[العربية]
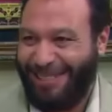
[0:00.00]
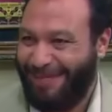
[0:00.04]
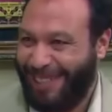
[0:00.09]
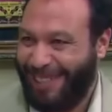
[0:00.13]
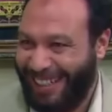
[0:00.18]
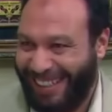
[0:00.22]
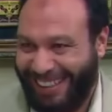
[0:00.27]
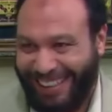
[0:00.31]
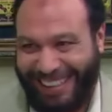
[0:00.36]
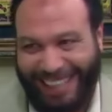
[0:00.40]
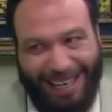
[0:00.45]

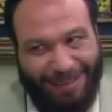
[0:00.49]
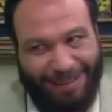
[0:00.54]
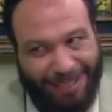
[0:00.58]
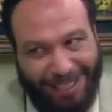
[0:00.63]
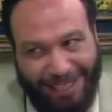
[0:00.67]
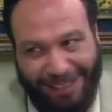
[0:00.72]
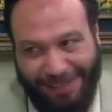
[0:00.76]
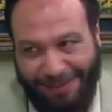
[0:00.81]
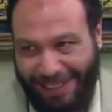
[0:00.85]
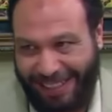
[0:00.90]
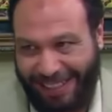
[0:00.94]
المره دي اللي
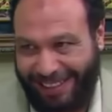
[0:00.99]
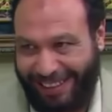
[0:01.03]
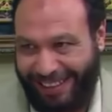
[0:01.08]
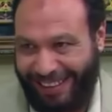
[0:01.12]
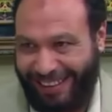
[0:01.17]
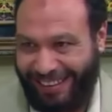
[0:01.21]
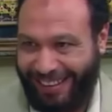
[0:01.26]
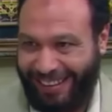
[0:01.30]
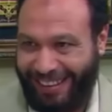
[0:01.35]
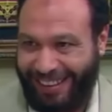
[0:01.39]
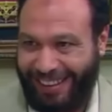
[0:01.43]
عملها
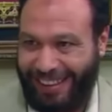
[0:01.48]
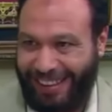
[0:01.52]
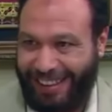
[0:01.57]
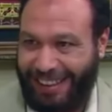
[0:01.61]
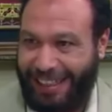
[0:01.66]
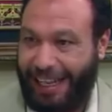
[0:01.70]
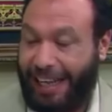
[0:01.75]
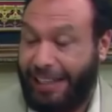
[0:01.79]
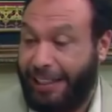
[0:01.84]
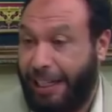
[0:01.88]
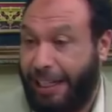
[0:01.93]
فتحي
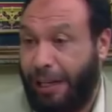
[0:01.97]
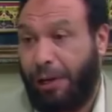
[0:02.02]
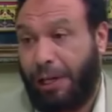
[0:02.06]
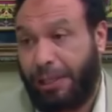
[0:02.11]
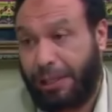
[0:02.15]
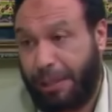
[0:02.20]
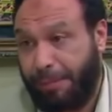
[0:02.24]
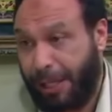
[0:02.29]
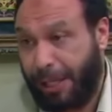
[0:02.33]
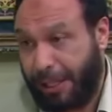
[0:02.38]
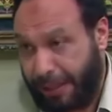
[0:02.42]
يعني لو
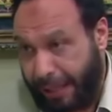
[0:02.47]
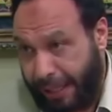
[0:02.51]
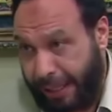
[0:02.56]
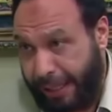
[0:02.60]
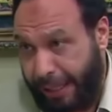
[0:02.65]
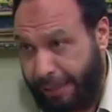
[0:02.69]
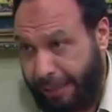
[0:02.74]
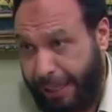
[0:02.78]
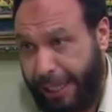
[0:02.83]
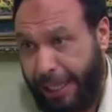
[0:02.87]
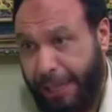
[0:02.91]

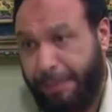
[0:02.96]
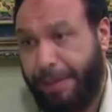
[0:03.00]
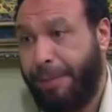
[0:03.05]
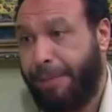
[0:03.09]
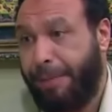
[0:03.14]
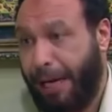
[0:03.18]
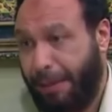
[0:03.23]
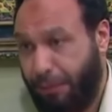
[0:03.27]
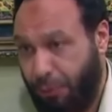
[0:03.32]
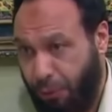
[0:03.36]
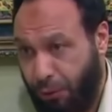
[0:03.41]
اعتبرناها لعبه
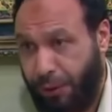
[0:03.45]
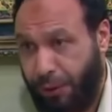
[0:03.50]
لعبها مع